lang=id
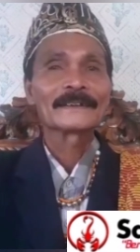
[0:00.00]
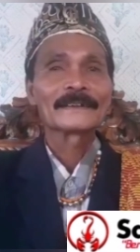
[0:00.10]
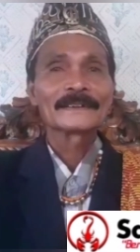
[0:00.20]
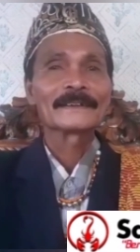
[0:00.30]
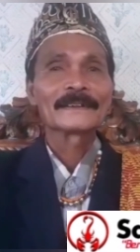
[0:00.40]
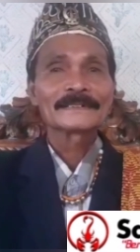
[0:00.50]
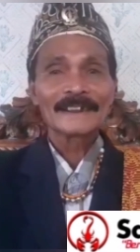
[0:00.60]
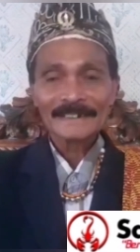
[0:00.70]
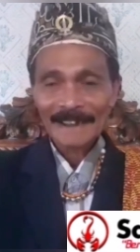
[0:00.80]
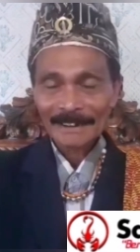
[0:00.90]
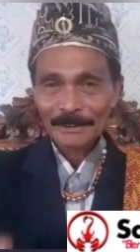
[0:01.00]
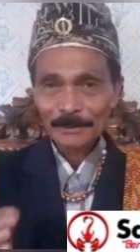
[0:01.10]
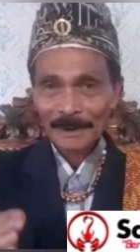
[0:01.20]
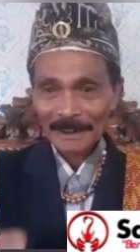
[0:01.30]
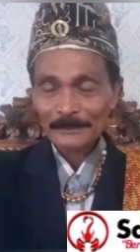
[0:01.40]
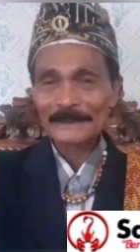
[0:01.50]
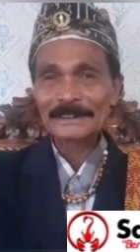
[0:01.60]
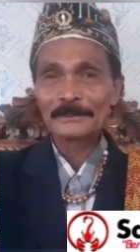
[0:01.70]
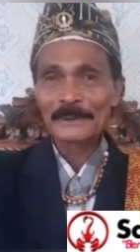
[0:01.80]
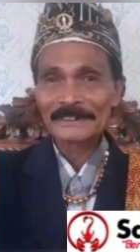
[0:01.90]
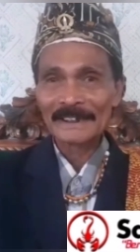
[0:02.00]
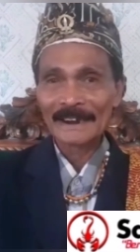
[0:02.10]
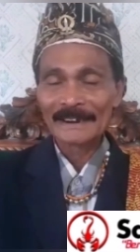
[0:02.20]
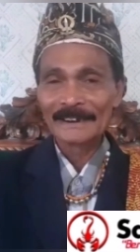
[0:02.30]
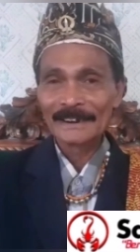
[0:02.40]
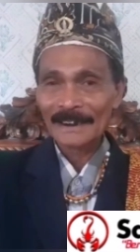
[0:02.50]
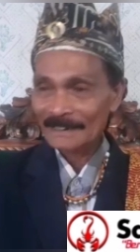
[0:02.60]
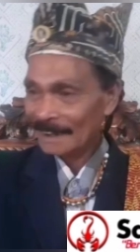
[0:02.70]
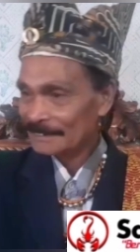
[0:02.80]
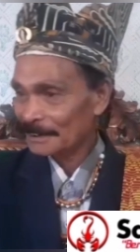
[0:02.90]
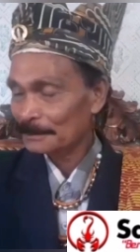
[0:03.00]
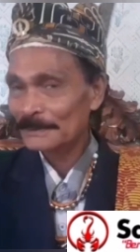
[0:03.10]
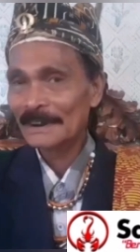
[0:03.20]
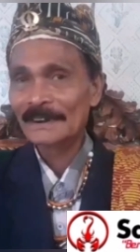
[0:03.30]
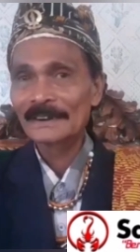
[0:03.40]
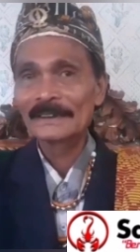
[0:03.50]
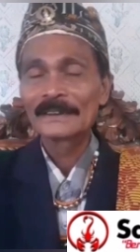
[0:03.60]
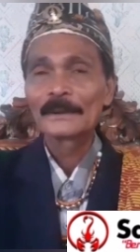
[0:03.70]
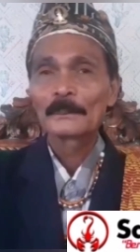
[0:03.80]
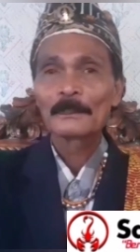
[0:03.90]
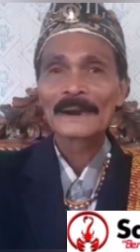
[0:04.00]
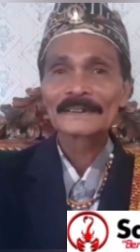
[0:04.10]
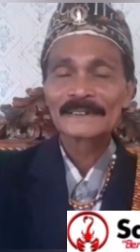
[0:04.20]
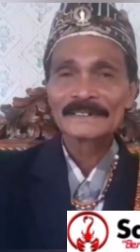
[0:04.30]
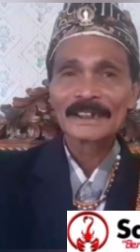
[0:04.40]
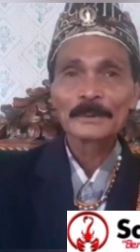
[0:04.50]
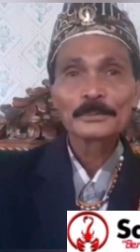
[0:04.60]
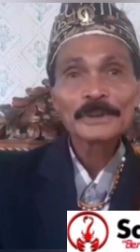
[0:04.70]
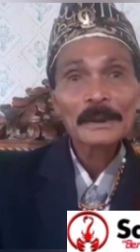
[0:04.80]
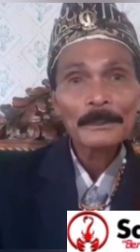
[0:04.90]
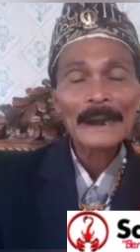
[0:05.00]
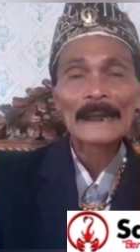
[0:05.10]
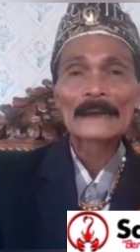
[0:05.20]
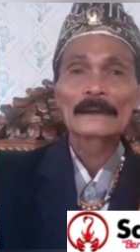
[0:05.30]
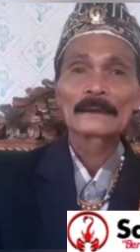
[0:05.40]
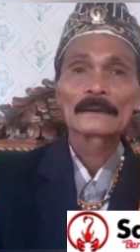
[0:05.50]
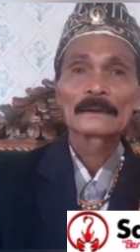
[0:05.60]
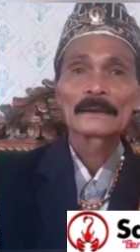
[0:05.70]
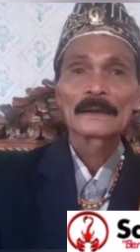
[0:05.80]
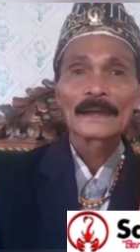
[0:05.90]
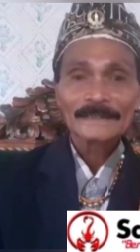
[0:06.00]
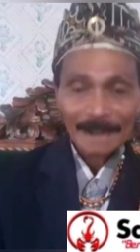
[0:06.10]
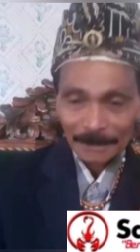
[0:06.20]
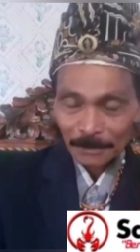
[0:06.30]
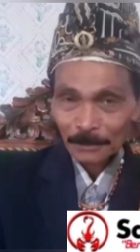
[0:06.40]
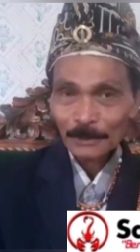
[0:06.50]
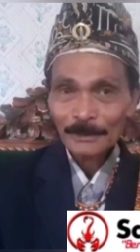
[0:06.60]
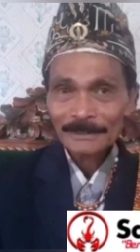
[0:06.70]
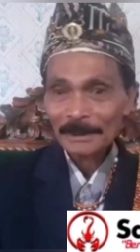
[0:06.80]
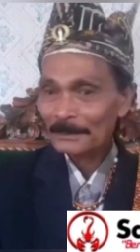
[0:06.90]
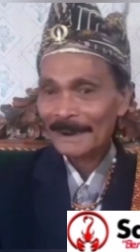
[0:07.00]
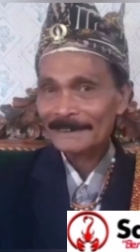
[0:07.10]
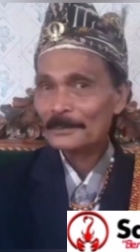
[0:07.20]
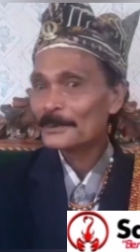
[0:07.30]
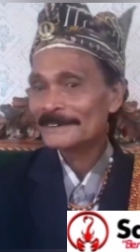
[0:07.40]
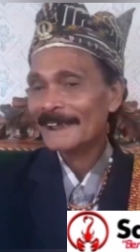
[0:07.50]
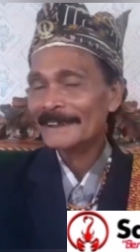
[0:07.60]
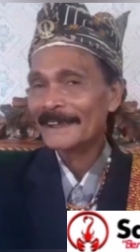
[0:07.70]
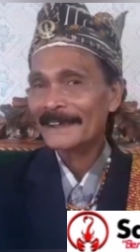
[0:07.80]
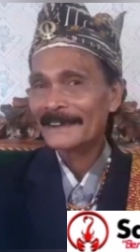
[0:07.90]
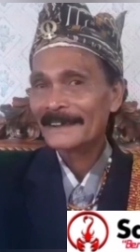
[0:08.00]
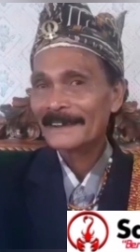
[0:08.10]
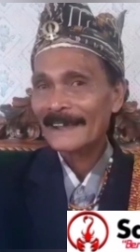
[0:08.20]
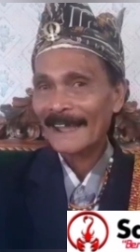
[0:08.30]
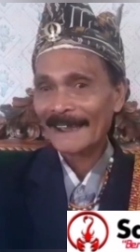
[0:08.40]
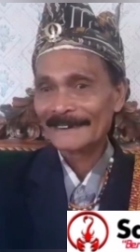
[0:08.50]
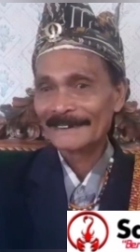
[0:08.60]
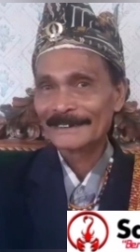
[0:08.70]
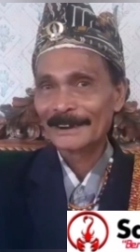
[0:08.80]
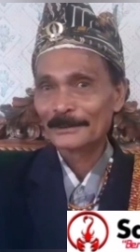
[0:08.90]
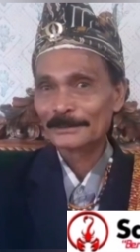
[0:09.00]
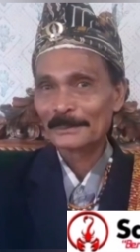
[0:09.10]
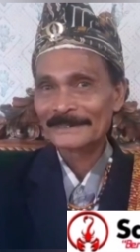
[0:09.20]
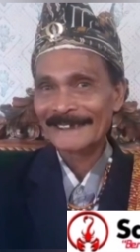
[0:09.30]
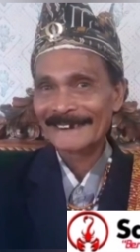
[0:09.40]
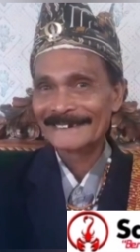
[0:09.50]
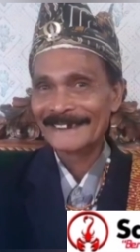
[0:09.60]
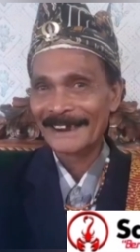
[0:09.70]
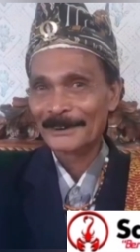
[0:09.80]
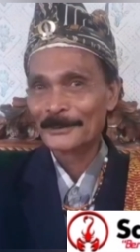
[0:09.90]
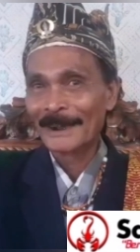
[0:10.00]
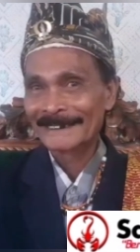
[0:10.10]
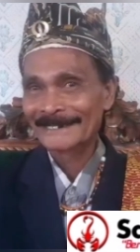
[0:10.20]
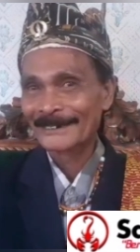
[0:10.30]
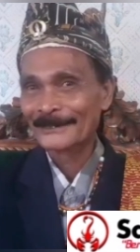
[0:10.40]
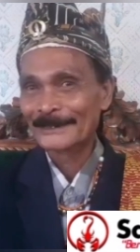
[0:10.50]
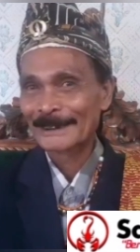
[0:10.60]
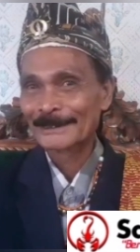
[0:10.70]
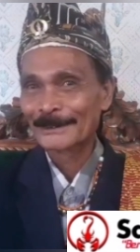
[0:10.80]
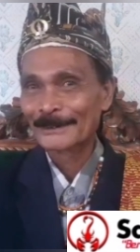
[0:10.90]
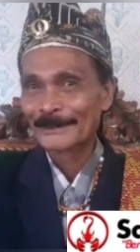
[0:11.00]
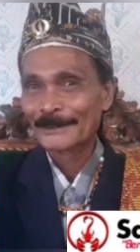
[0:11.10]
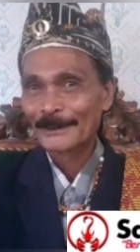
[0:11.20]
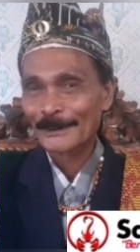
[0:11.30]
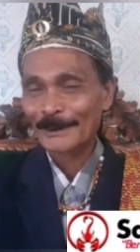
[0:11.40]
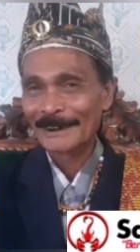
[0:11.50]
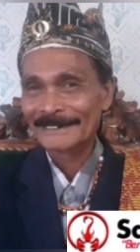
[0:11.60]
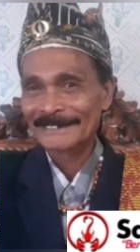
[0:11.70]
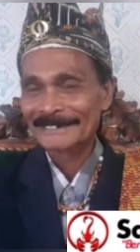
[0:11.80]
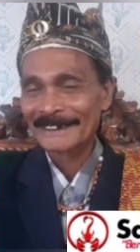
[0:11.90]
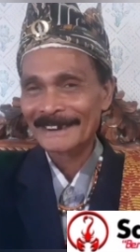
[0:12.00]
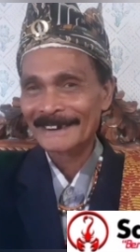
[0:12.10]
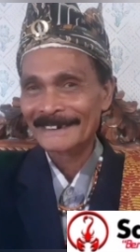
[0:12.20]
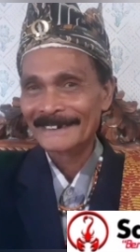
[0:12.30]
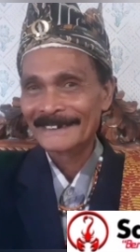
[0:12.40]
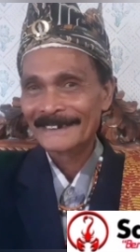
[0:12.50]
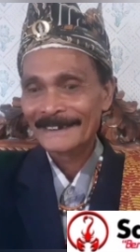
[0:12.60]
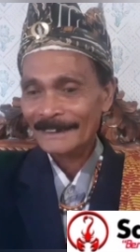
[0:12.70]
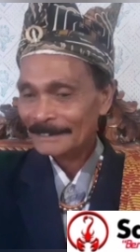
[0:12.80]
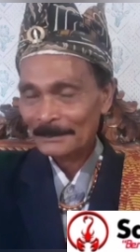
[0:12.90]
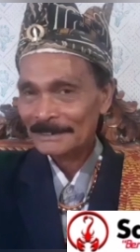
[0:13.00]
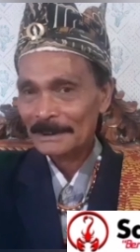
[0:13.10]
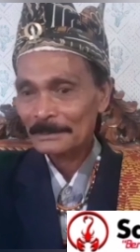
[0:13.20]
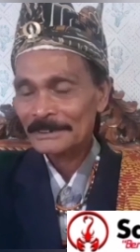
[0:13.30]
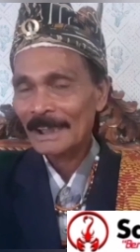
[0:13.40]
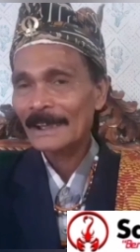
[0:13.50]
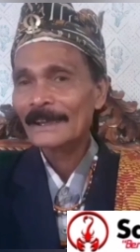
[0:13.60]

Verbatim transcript: mhm. jadi saat itu lagi metan perseran ini takfir bilang di mana perseran punya kepala saat itu sebenarnya bukan saya adik yang duta besar ini yang ada uang tau begitu Cornelis hmm. Tisseran tapi tidak bisa